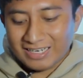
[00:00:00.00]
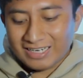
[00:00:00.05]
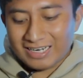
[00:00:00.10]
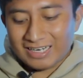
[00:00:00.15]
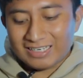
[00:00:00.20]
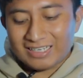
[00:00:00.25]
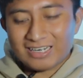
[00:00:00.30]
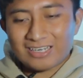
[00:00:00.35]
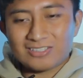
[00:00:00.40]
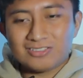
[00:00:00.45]

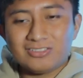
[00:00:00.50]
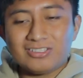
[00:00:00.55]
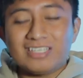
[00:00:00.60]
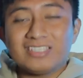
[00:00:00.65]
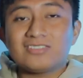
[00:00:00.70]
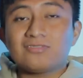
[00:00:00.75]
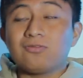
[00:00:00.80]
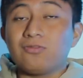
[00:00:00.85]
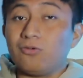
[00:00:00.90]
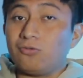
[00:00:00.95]
La narración
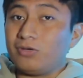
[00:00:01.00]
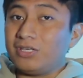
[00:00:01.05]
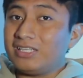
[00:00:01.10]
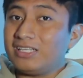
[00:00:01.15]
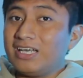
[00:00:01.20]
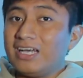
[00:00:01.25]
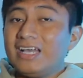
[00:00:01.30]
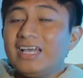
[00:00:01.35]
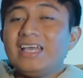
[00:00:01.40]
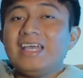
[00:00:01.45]
es
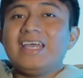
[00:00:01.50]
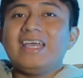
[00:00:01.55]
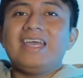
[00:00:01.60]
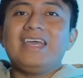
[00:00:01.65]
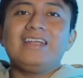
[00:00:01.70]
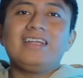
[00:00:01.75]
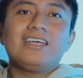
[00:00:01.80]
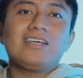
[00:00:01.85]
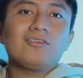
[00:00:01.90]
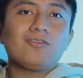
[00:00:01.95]
fluida,
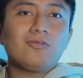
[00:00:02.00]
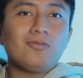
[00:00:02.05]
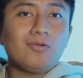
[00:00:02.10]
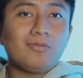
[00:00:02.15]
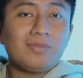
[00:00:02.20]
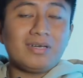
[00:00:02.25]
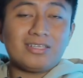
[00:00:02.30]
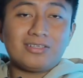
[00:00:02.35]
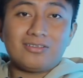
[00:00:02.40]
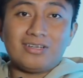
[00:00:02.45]
en ningún
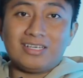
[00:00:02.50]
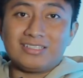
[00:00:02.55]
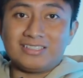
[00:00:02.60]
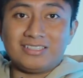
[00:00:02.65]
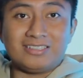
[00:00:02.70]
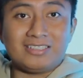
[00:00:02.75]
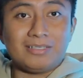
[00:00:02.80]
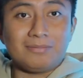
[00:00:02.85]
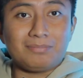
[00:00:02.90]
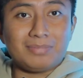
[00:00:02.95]
momento la
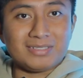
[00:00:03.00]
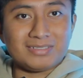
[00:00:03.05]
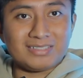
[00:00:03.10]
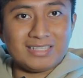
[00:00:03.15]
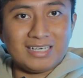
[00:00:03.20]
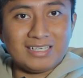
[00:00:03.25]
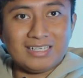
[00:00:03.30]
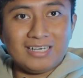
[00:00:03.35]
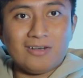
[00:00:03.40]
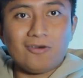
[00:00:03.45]
sentí
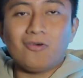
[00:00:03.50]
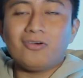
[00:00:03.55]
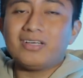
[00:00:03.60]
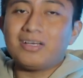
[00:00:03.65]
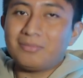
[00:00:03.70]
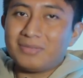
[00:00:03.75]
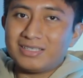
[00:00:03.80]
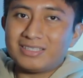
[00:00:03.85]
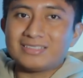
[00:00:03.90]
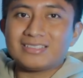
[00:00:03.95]
pesada.
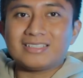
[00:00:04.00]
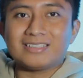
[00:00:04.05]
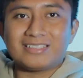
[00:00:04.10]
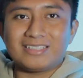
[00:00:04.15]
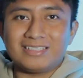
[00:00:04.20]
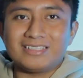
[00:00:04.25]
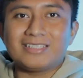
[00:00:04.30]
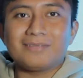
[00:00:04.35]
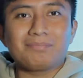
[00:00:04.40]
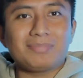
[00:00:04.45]
Obviamente se
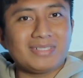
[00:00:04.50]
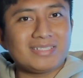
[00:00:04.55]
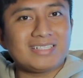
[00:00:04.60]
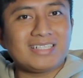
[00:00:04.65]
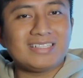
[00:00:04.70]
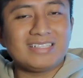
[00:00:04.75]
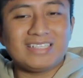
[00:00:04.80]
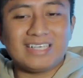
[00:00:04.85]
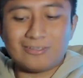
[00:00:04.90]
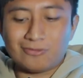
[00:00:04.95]
siente
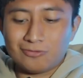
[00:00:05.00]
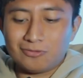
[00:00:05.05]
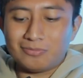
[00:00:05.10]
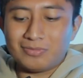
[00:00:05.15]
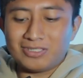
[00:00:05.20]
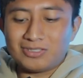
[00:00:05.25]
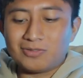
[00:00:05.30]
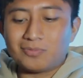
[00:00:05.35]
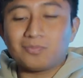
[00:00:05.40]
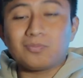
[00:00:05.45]
pesada en algún
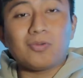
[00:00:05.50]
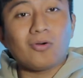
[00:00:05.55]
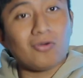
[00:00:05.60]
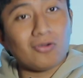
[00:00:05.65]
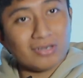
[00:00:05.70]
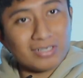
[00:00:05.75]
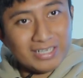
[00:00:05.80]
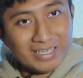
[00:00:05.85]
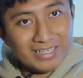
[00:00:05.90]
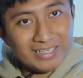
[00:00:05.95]
momento.
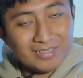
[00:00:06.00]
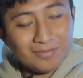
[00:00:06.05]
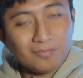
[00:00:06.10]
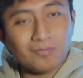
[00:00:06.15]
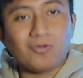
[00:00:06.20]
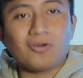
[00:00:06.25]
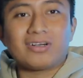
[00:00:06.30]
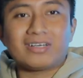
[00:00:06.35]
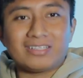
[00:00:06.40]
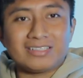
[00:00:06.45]
porque,
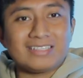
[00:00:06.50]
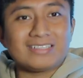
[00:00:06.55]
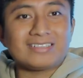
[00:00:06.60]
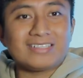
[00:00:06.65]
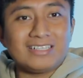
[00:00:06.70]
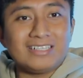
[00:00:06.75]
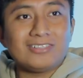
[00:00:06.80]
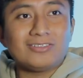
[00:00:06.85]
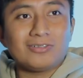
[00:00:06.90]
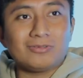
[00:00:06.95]
Porque te
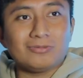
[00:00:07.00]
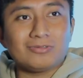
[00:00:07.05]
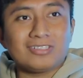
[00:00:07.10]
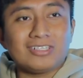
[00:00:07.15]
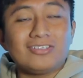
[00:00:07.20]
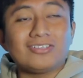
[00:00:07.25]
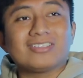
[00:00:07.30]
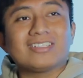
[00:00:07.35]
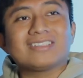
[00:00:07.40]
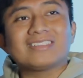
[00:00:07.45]
están
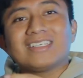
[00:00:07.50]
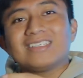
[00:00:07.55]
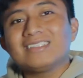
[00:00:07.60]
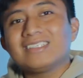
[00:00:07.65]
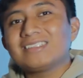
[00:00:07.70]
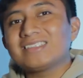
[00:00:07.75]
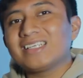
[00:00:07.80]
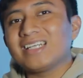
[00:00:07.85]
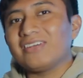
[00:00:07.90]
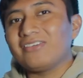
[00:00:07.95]
introduciendo, te están
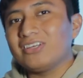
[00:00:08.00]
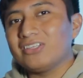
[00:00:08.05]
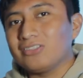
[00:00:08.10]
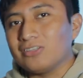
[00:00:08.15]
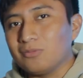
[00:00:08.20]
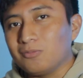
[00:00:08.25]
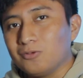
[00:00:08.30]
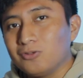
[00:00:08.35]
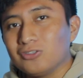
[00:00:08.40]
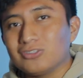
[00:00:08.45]

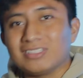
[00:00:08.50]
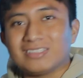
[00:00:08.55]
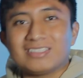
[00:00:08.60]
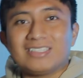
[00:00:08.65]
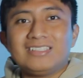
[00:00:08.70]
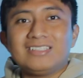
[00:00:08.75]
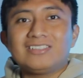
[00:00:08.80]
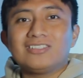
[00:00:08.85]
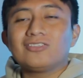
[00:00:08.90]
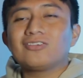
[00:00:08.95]
describiendo el mundo, te
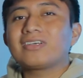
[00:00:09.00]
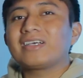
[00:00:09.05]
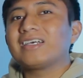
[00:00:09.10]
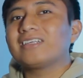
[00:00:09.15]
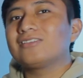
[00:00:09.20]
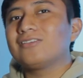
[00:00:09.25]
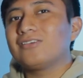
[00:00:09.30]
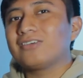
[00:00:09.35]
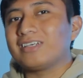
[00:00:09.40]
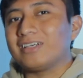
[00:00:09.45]
están diciendo qué
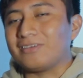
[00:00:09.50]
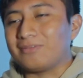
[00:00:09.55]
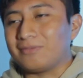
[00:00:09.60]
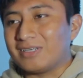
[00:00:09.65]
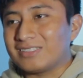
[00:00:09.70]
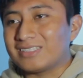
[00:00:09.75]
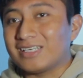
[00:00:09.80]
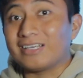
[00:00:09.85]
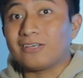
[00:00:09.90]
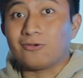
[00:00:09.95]
es lo que
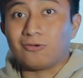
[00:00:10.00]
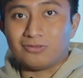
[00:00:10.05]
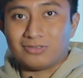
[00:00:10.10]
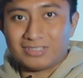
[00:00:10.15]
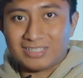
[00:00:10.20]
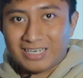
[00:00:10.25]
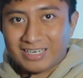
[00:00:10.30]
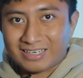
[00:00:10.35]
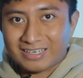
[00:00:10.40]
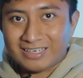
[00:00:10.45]
vas a
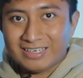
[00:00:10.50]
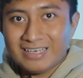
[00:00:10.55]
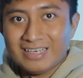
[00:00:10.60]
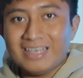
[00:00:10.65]
encontrar.